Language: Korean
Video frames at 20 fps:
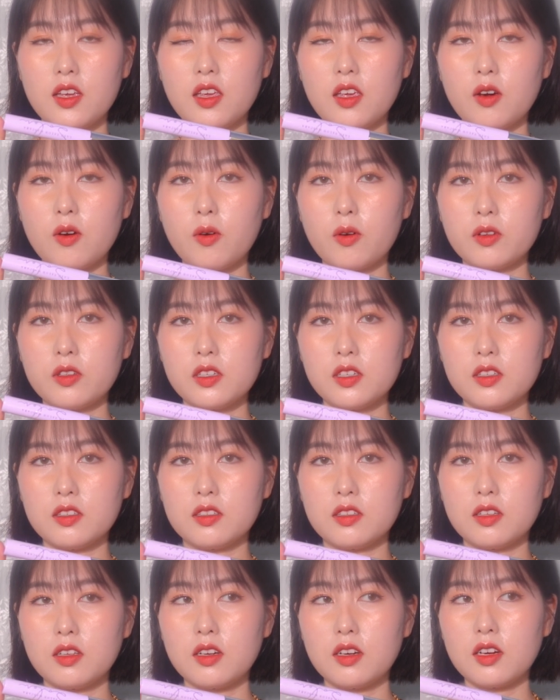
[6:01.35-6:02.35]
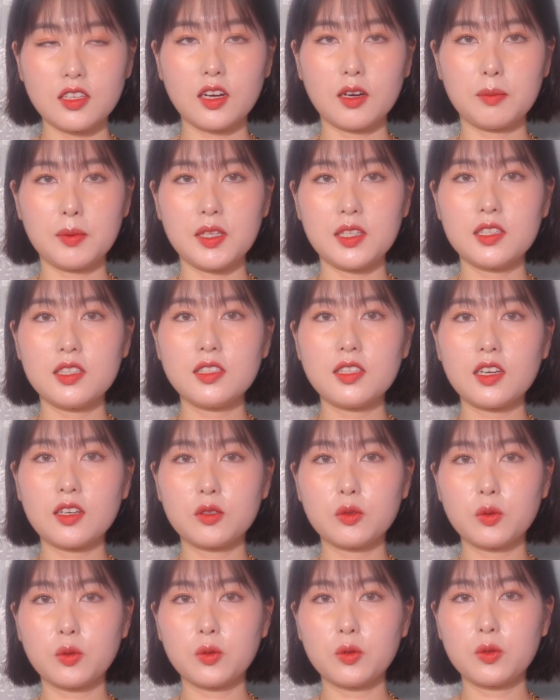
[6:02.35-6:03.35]
이거는 제가
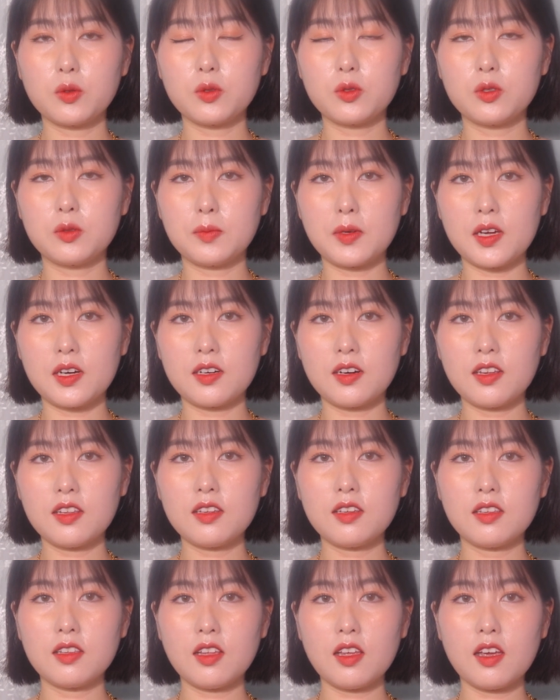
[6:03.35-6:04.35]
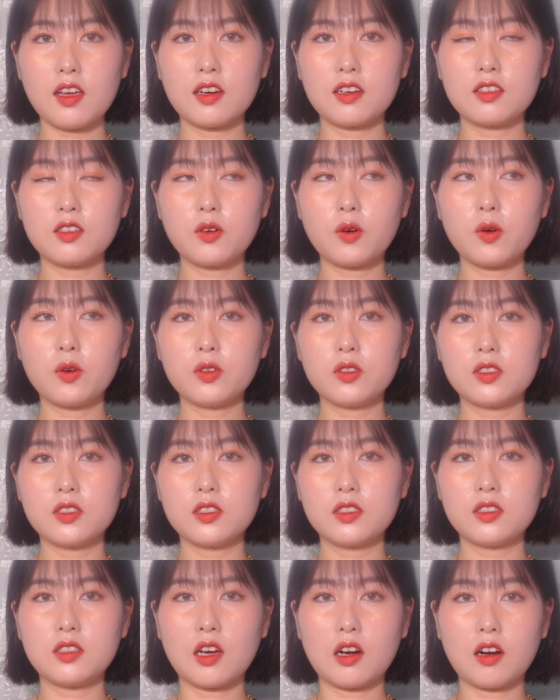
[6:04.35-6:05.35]
민트색도 구매를 했는데
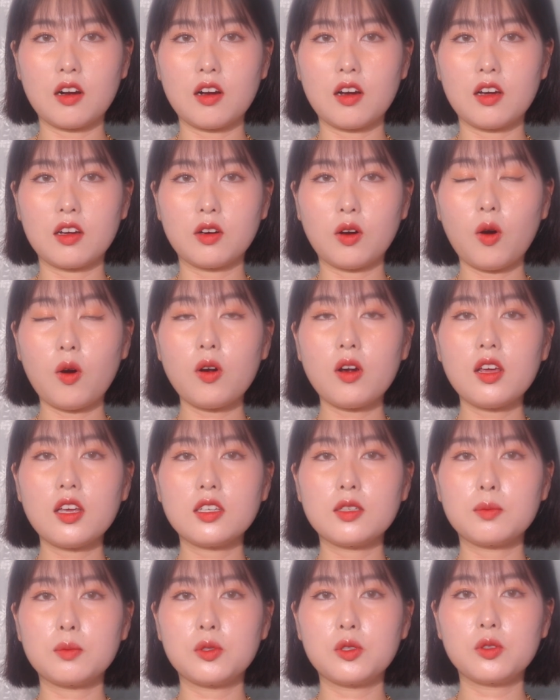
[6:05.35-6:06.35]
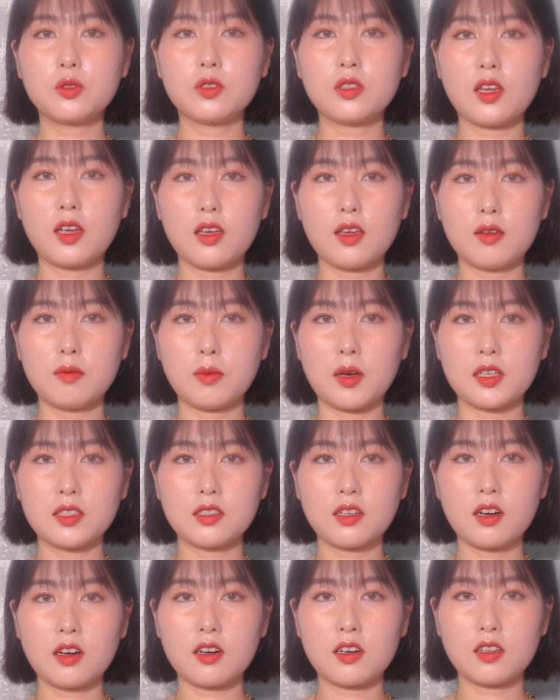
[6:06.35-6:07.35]
그거는 약간 컬에 집중된
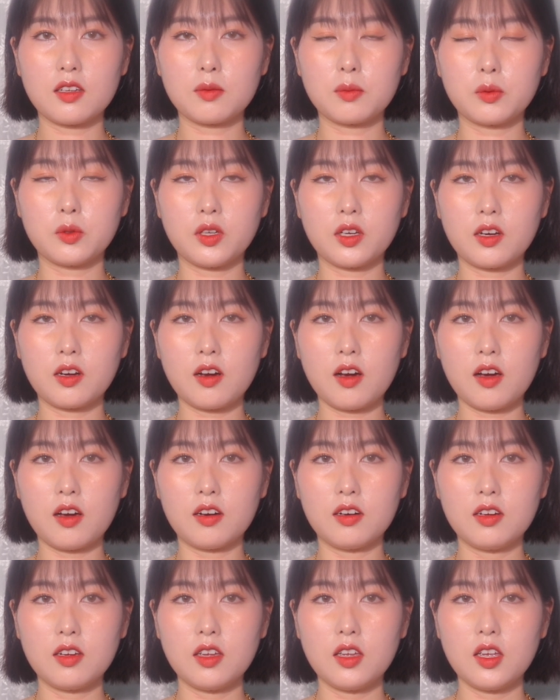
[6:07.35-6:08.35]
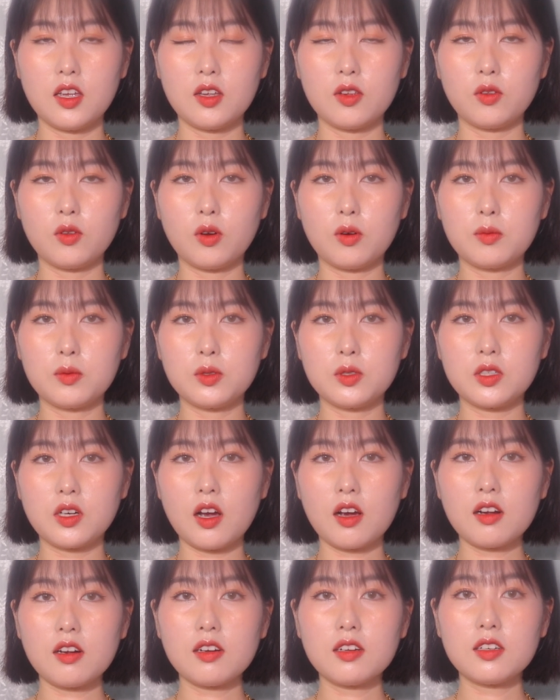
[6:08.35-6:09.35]
마스카라다 보니까 너무
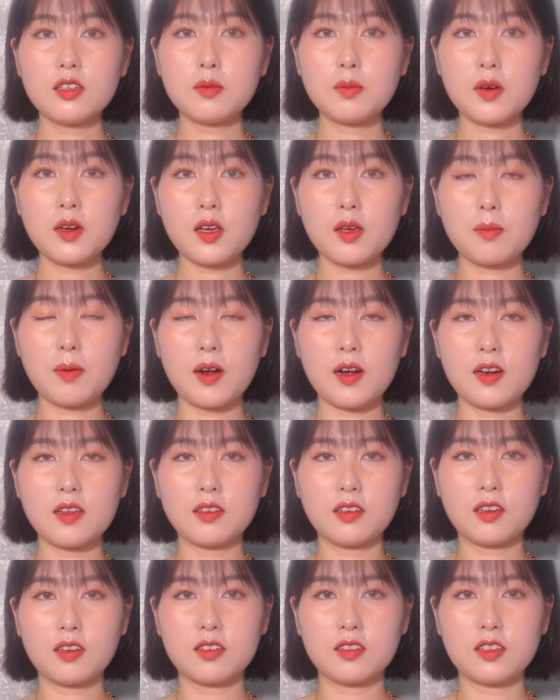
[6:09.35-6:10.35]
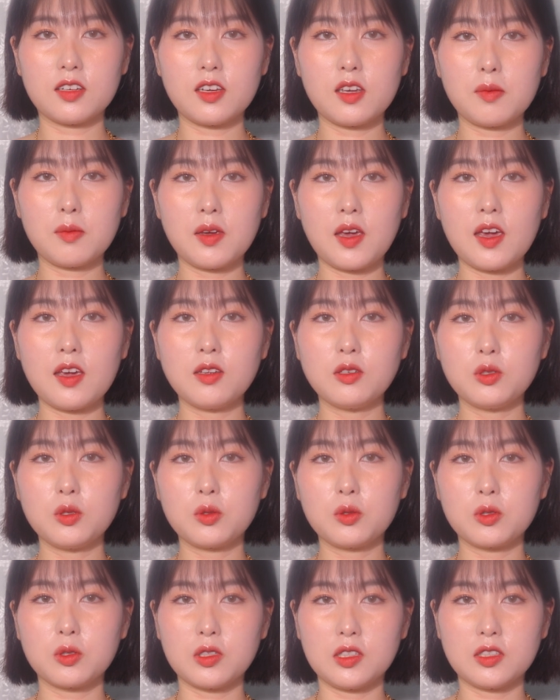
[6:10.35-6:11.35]
깔끔하게 발린다는 느낌이
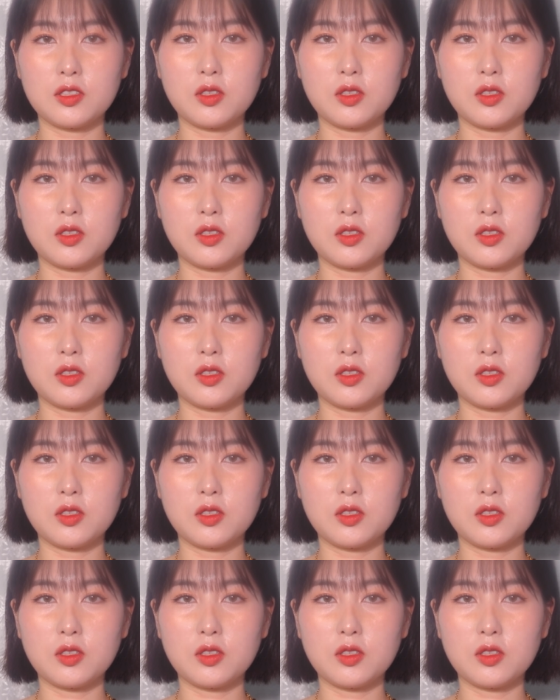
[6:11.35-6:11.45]
개인적으로는